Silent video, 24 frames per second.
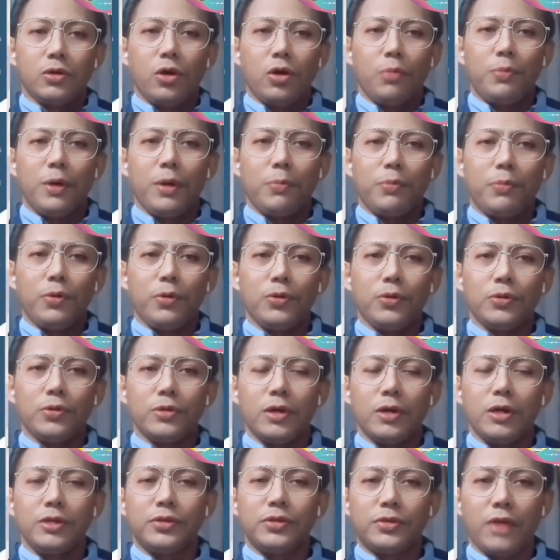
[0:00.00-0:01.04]
kopya po
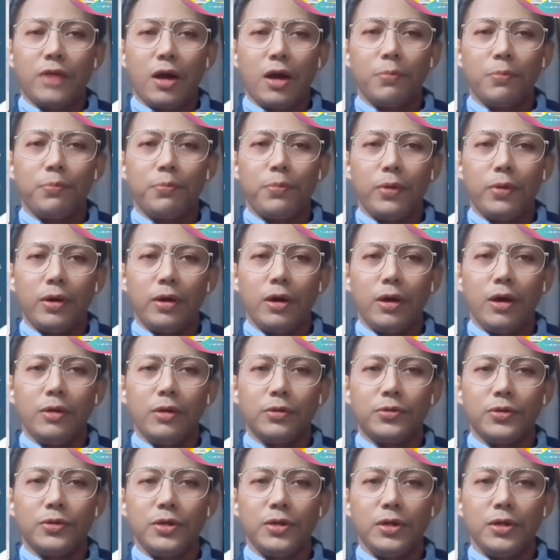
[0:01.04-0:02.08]
ng stamp
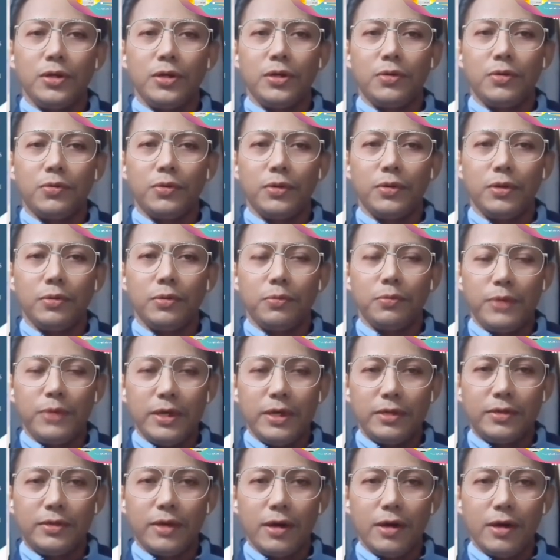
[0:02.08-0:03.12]
entry
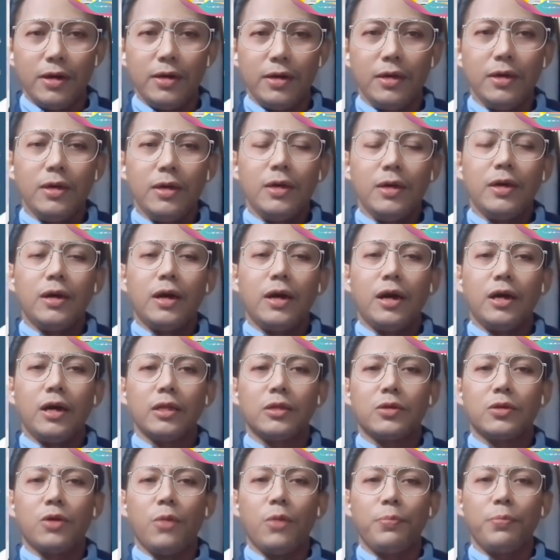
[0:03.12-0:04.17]
visa,
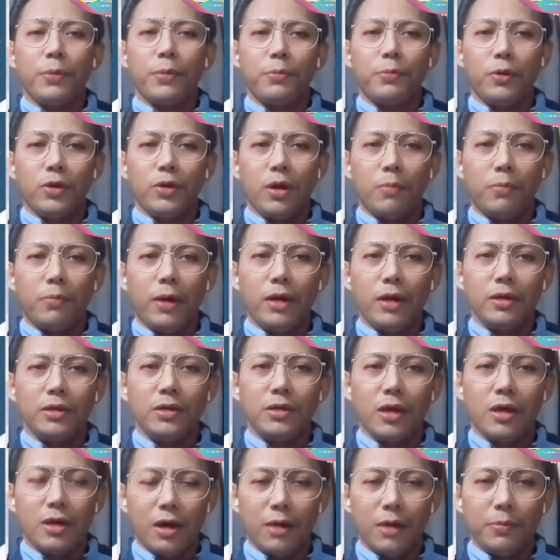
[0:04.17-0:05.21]
at kopya po ng
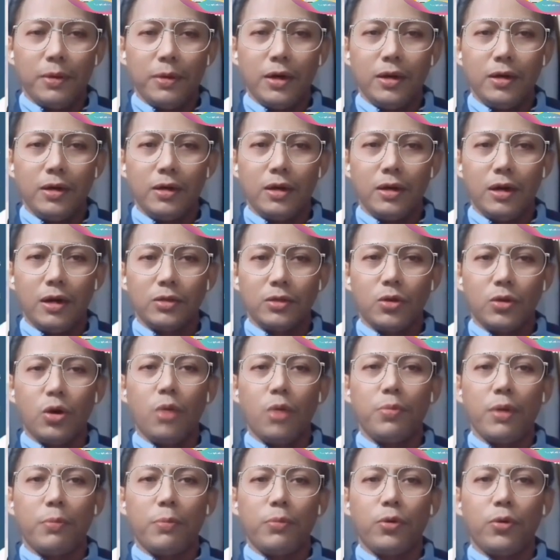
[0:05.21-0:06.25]
valid ikama, at
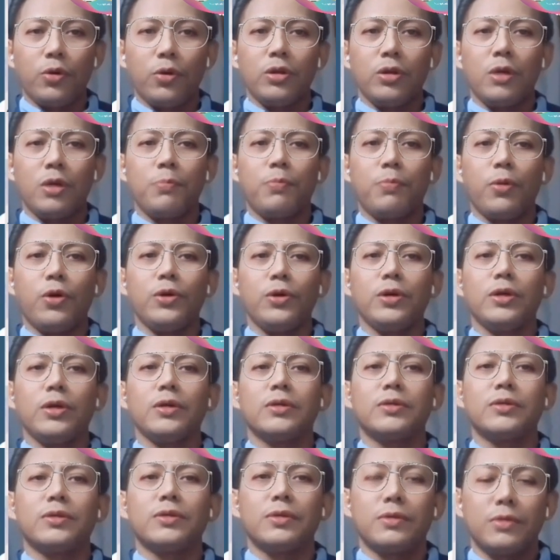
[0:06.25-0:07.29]
kopya po ng
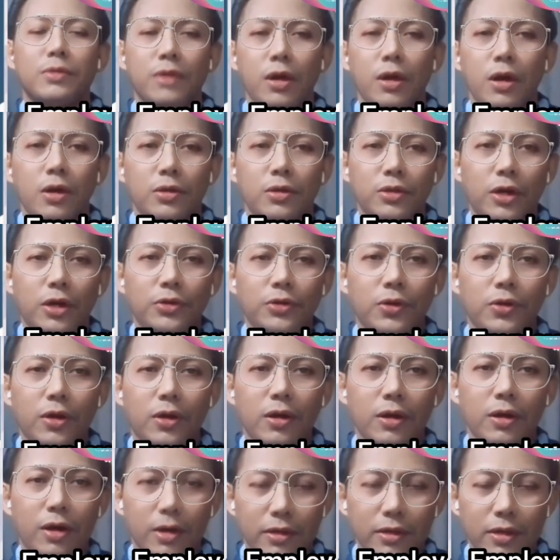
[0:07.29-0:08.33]
employee's
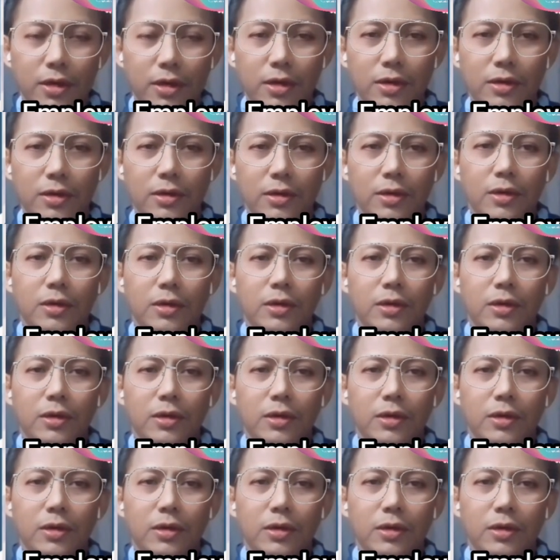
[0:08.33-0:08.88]
national ID,